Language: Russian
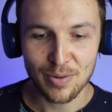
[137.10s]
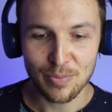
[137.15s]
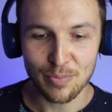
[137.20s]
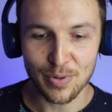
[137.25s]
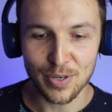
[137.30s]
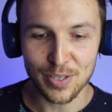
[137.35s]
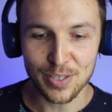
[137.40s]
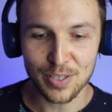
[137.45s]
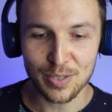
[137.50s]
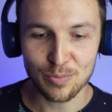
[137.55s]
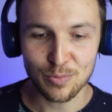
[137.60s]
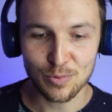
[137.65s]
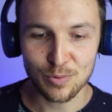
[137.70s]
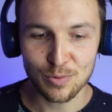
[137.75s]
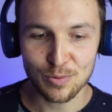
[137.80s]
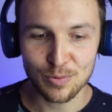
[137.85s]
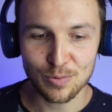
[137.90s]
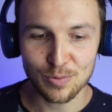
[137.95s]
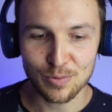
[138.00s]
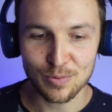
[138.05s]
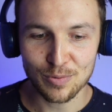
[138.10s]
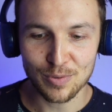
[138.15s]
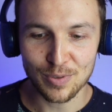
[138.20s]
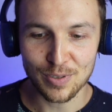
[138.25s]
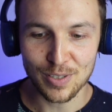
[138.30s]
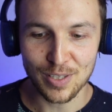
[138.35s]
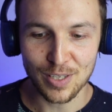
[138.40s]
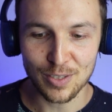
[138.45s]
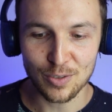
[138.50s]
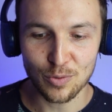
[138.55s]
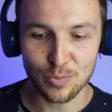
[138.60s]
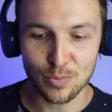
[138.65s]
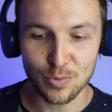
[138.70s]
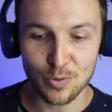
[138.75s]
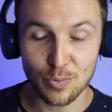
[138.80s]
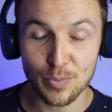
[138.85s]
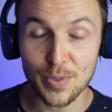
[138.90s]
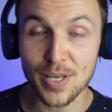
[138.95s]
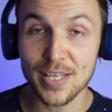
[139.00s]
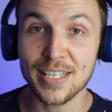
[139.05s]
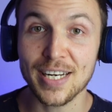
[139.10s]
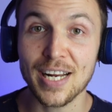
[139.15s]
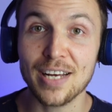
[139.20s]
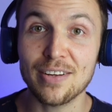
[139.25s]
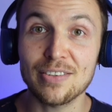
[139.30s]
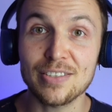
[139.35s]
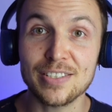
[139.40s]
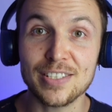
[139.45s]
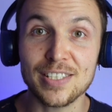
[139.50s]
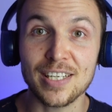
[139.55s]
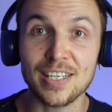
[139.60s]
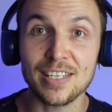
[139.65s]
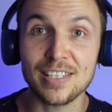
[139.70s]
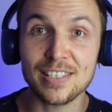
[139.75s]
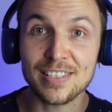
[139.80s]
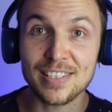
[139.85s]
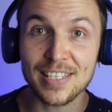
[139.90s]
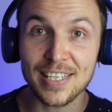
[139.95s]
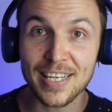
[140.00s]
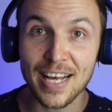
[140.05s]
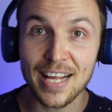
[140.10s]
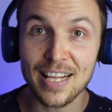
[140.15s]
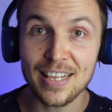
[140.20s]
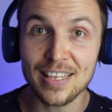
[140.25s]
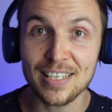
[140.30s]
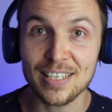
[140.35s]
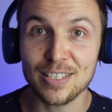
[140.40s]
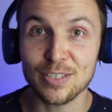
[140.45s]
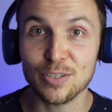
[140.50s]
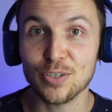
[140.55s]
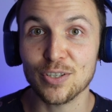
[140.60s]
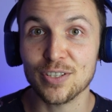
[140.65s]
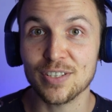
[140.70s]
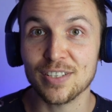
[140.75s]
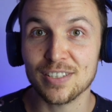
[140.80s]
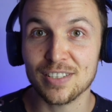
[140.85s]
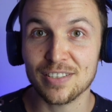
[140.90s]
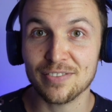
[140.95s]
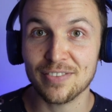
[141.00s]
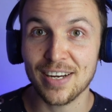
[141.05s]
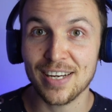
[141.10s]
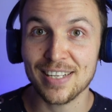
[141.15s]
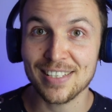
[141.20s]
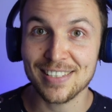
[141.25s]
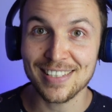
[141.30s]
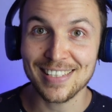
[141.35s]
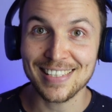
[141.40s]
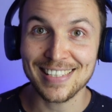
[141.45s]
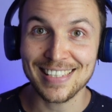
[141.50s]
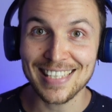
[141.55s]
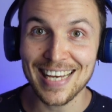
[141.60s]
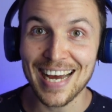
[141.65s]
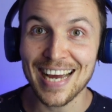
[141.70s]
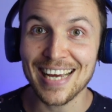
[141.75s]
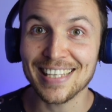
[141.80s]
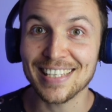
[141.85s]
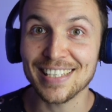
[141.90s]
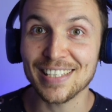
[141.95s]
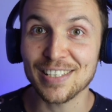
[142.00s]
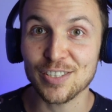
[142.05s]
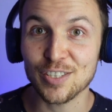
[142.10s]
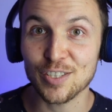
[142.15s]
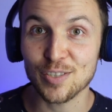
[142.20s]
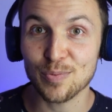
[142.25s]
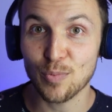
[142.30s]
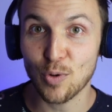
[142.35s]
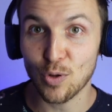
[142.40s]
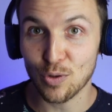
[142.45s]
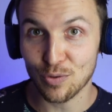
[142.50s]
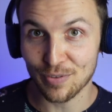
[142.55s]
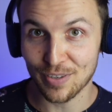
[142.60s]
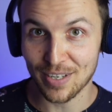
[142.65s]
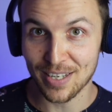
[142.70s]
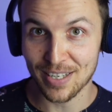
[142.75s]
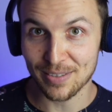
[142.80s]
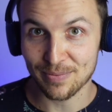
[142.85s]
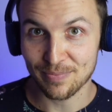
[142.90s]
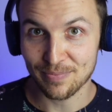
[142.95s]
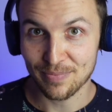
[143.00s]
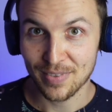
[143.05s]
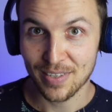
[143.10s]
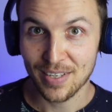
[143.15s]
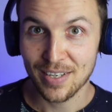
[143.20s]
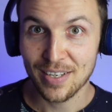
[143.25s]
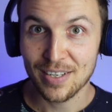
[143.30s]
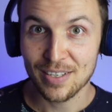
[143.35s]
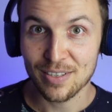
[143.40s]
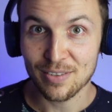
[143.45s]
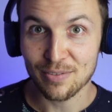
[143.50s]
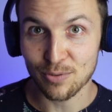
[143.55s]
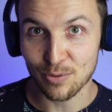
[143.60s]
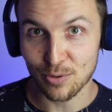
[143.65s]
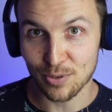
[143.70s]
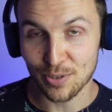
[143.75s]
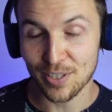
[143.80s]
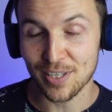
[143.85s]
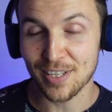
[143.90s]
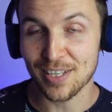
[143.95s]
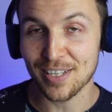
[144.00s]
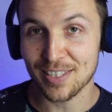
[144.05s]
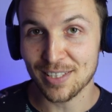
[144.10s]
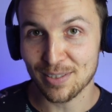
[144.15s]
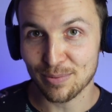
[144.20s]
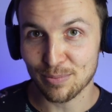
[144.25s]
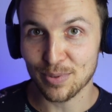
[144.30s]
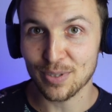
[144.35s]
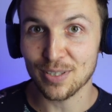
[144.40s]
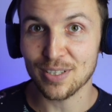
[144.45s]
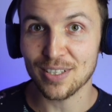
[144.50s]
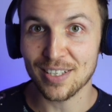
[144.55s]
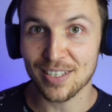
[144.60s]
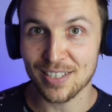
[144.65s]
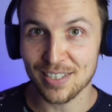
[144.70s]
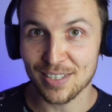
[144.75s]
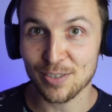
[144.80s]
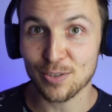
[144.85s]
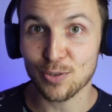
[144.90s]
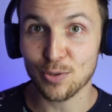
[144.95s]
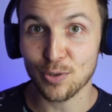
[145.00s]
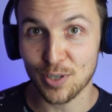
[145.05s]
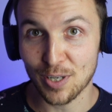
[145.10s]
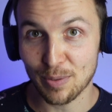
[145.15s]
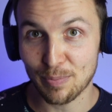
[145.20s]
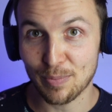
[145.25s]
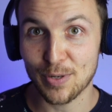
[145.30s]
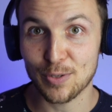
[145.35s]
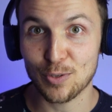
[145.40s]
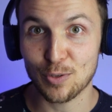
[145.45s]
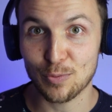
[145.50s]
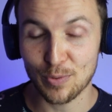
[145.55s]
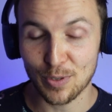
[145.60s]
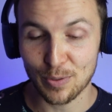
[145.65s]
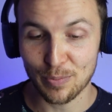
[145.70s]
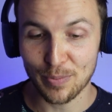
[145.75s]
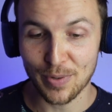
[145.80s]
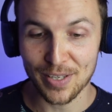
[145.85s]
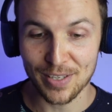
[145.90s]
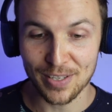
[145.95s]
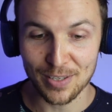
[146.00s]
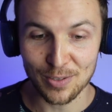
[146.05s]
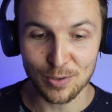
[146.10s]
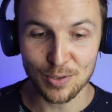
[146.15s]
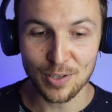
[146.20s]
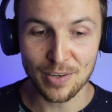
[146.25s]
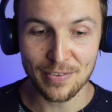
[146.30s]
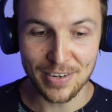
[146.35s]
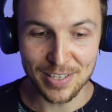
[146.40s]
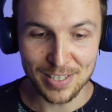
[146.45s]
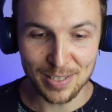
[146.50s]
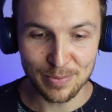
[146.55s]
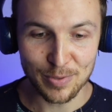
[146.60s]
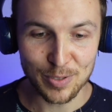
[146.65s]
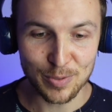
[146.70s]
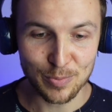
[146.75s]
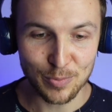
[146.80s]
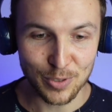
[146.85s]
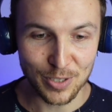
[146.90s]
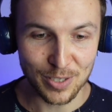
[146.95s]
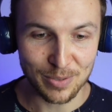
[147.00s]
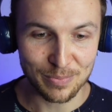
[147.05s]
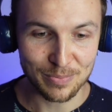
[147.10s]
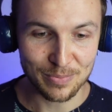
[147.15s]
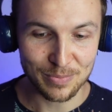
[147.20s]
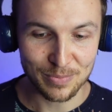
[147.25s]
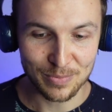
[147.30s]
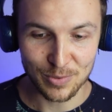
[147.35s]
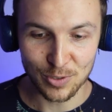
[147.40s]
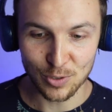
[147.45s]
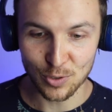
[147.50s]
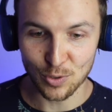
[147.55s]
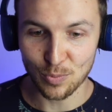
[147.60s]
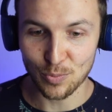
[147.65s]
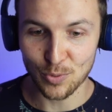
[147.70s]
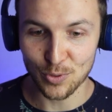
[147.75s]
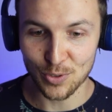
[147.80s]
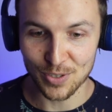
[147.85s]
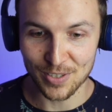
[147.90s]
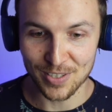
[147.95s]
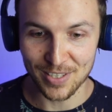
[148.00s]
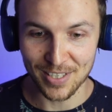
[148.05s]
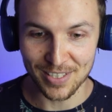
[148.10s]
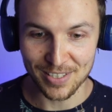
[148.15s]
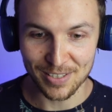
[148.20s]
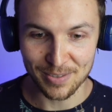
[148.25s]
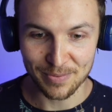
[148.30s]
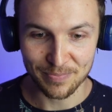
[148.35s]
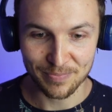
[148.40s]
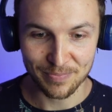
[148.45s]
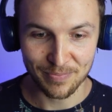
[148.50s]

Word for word: Поэтому, я думаю, мне нравился сериал, который называется «Тайны Смолвиля». Вот, и это была история про Супермена. Но давайте посмотрим, что будет здесь.